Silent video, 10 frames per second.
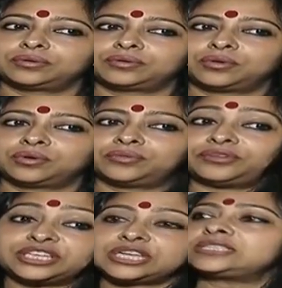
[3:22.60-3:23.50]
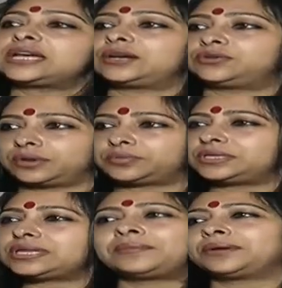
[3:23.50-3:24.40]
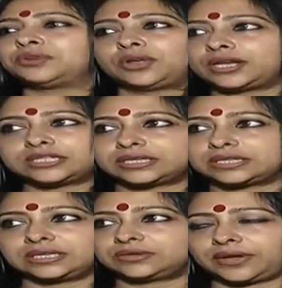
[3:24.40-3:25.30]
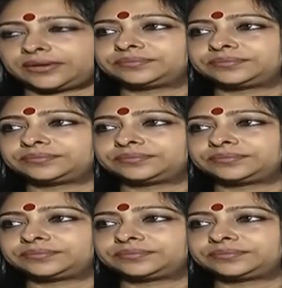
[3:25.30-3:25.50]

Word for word: কোনো ভিশন ছাড়া ঢুকে পড়েছে আমার মনে হয় সেটা ঠিক নয়